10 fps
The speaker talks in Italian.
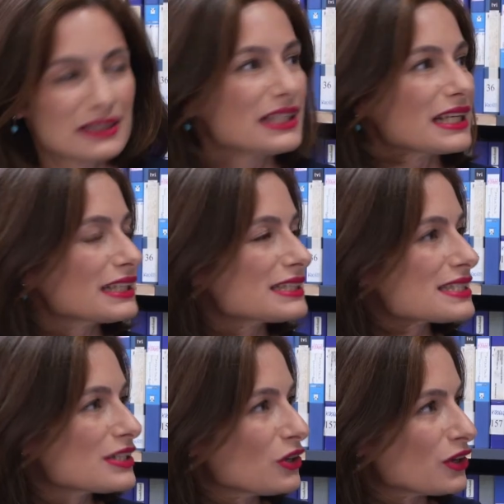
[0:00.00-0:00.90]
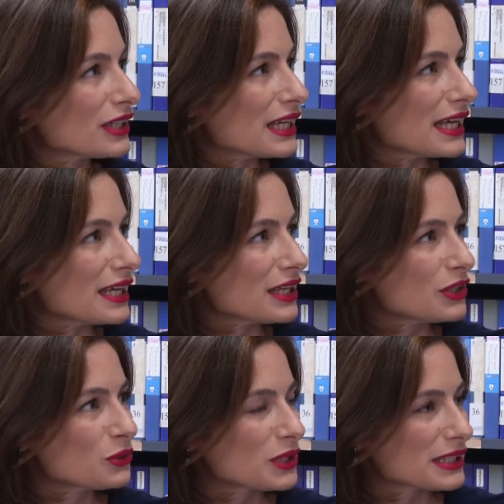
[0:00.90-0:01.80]
Direzione
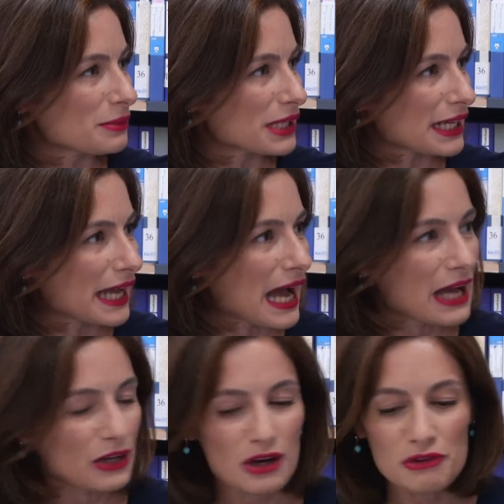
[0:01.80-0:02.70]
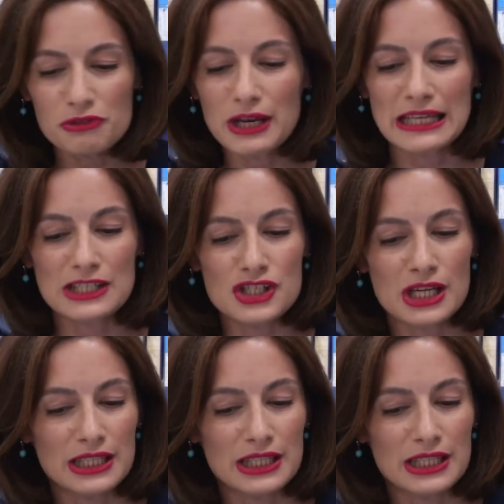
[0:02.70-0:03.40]
Yuri Temirkanov, la regia